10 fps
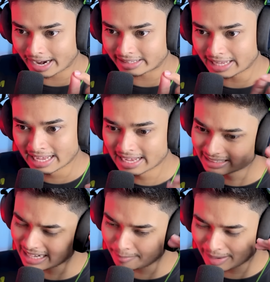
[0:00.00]
হাতে
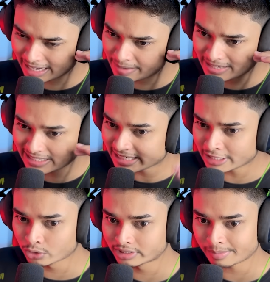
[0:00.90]
তাহলে আমার গেমটা শেষ
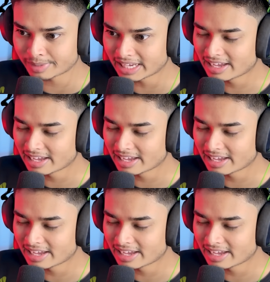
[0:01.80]
হয়ে যাবে